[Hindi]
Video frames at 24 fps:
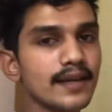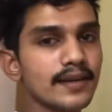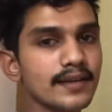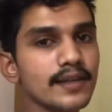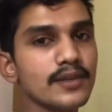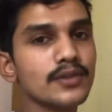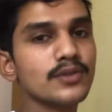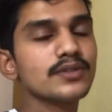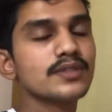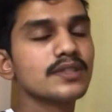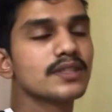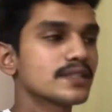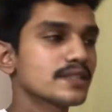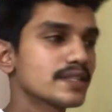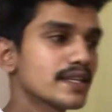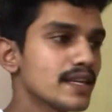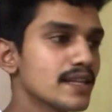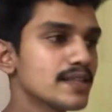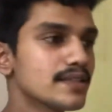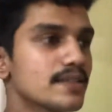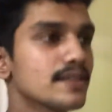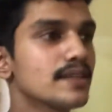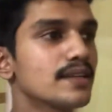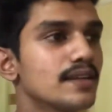की कुछ
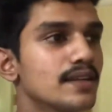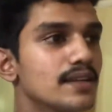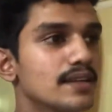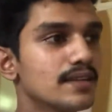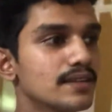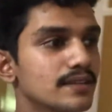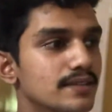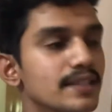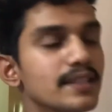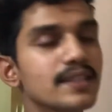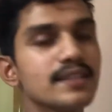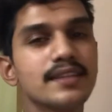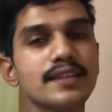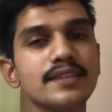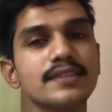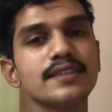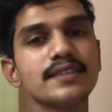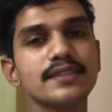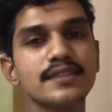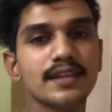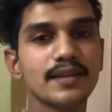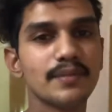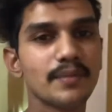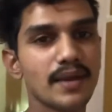स्किल्स सीखते
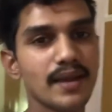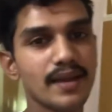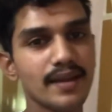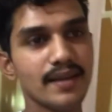सीखते मैं